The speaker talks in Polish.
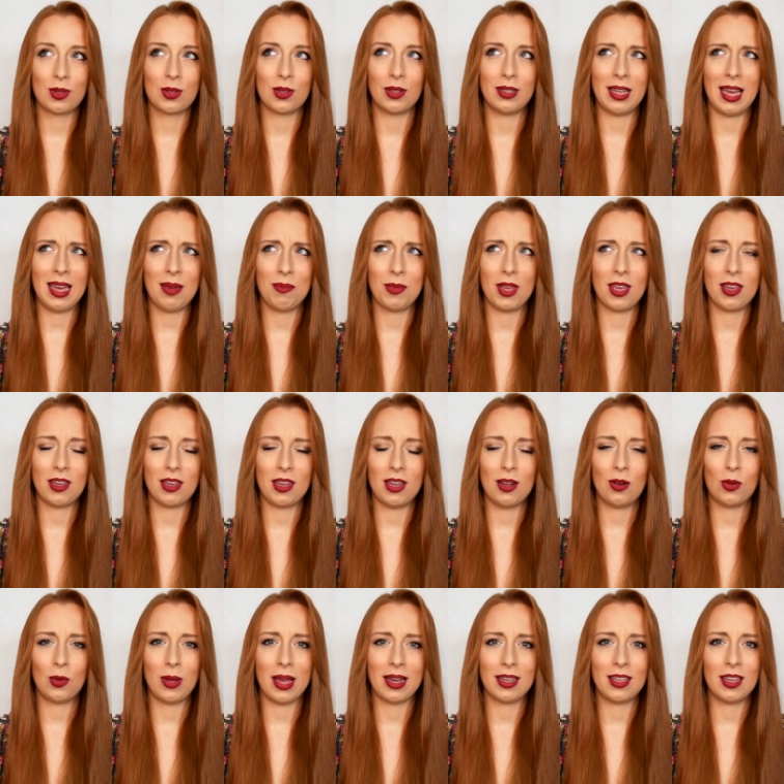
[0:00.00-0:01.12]
co najmniej
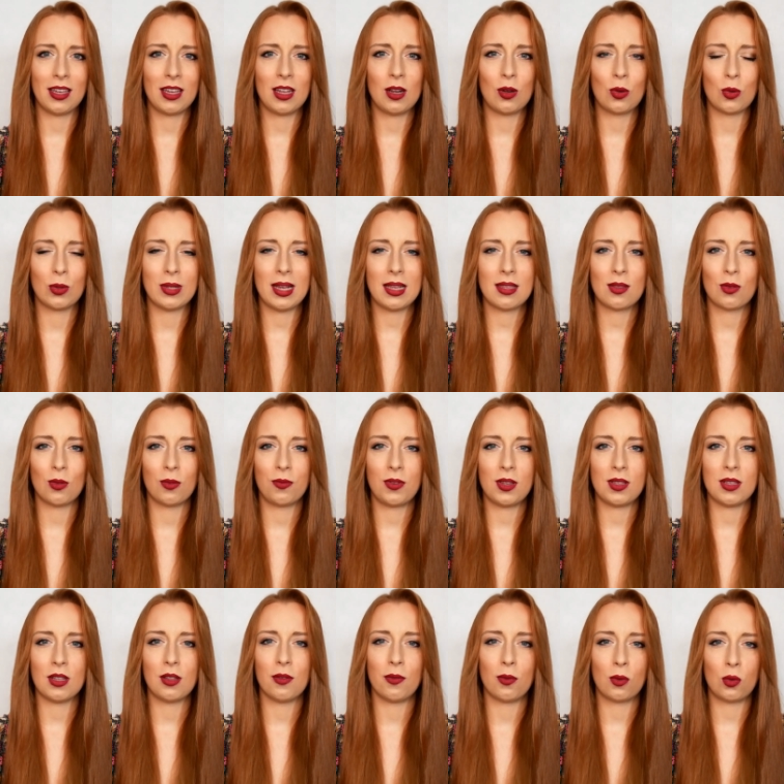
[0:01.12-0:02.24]
kilku, jak nie kilkunastu
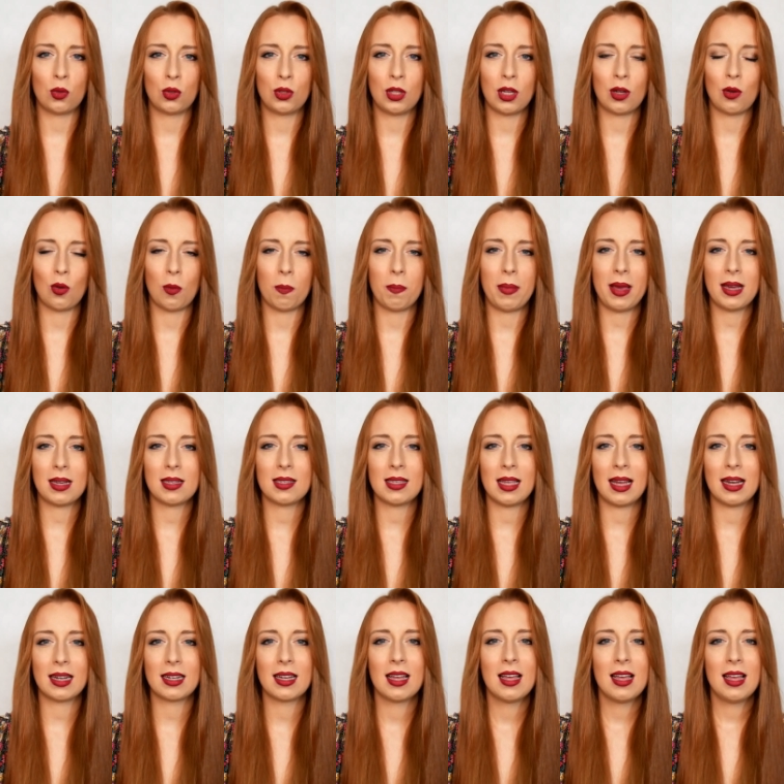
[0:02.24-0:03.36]
wizyt w różnych
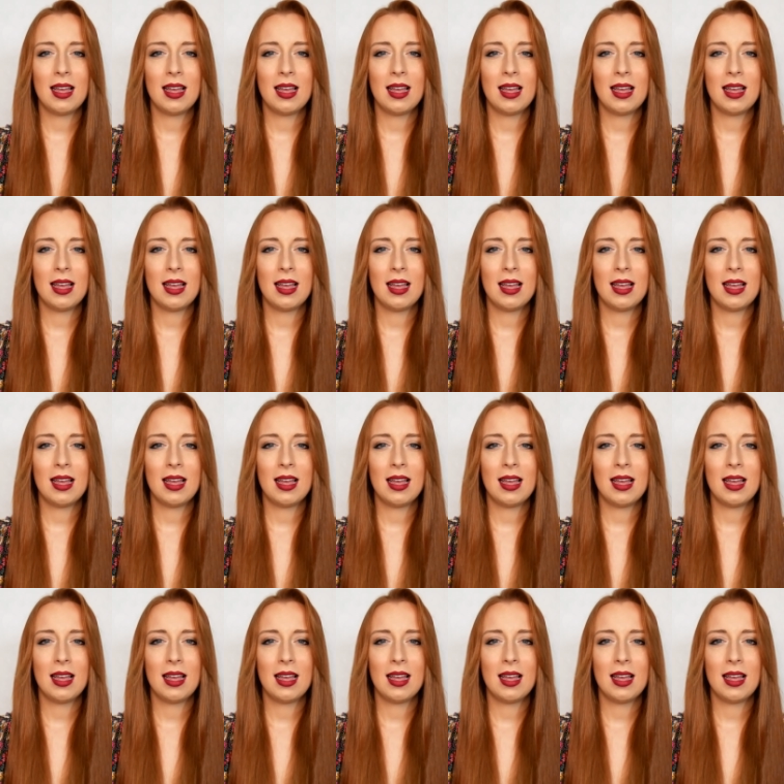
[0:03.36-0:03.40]
lumpeksach.